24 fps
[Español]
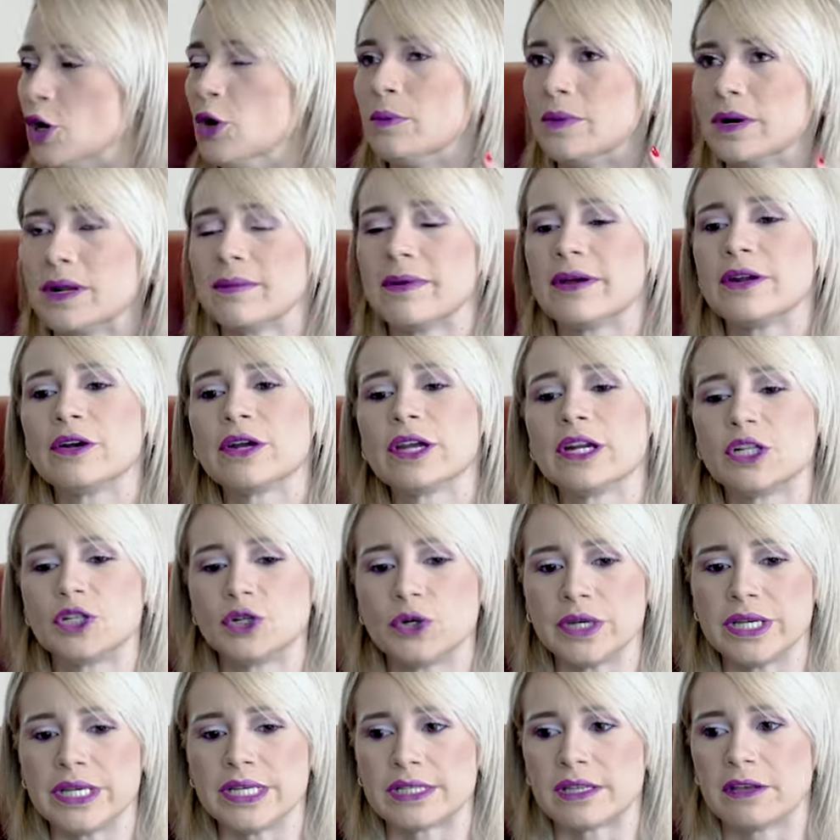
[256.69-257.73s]
Lo primero que
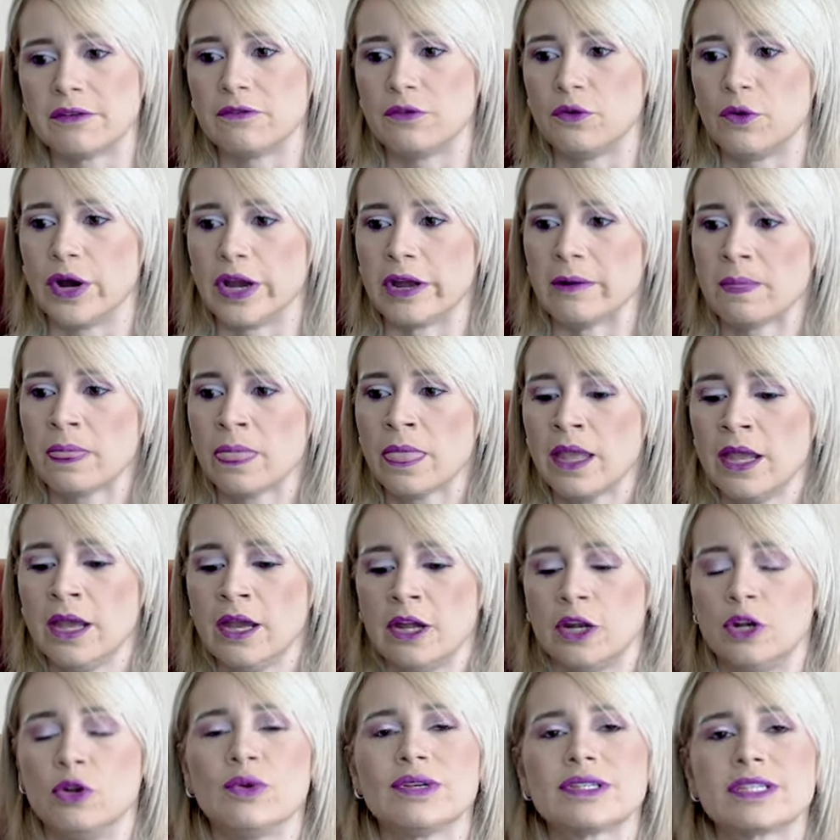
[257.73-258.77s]
yo hice fue,
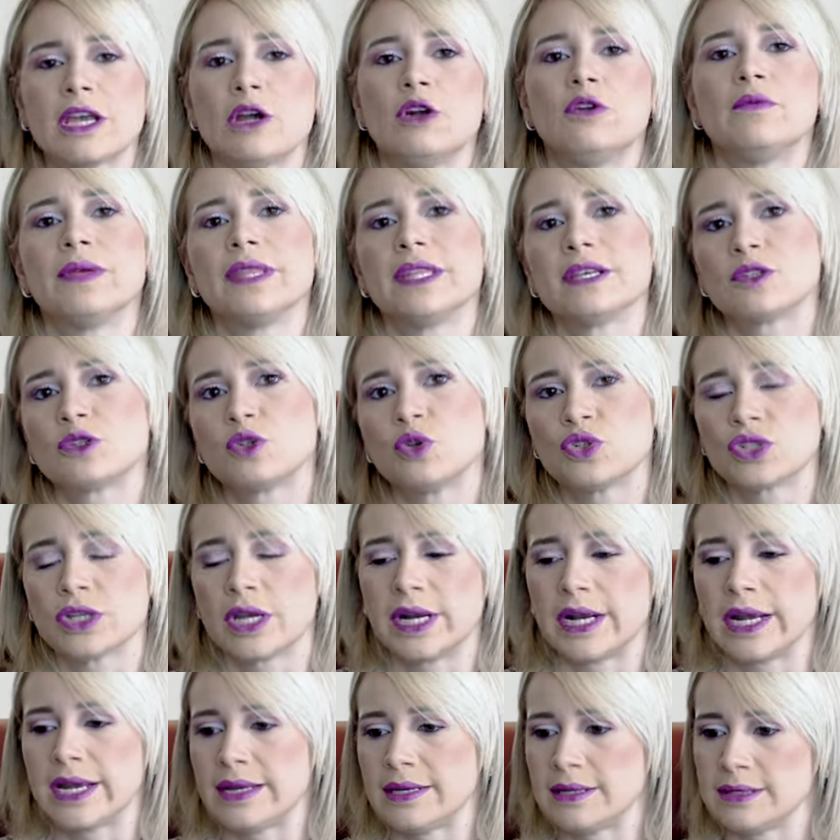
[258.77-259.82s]
no es que olvides tus
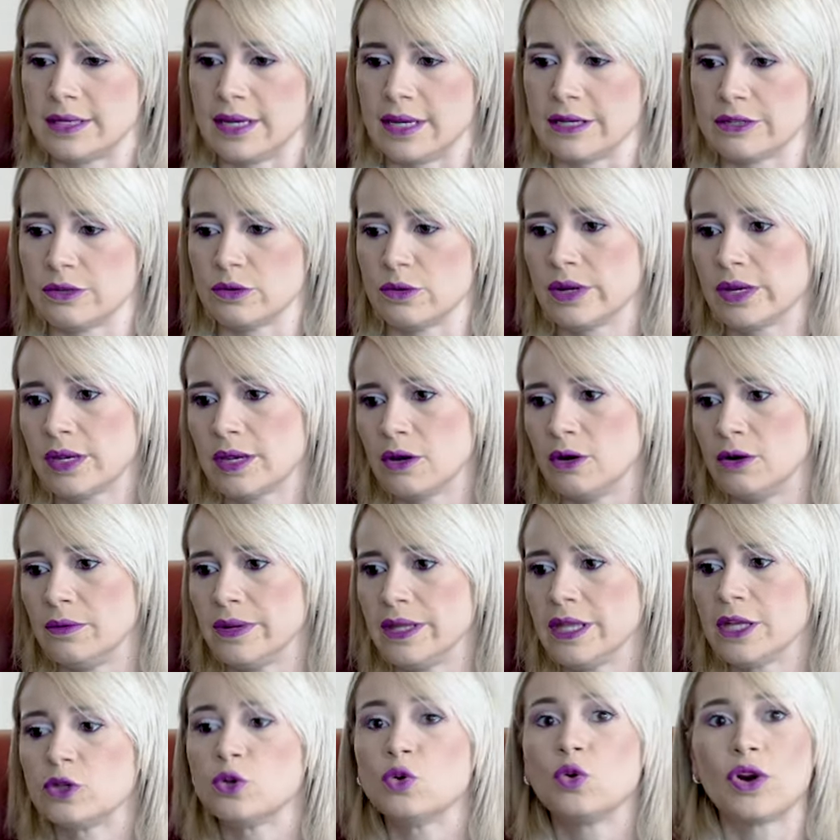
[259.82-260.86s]
creencias, no es que
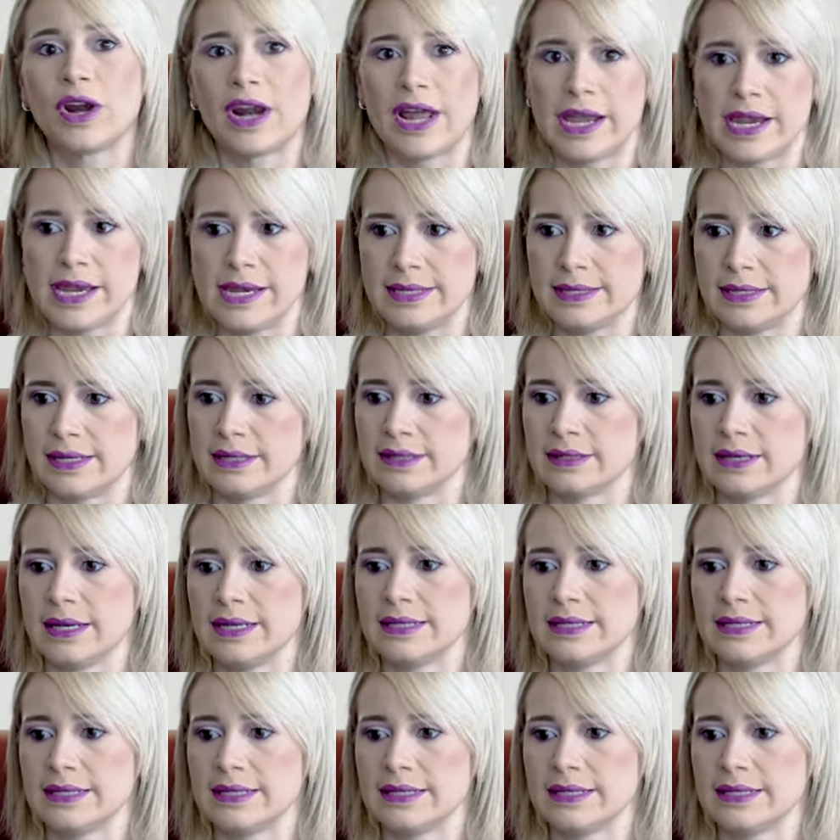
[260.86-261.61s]
olvides tus raíces,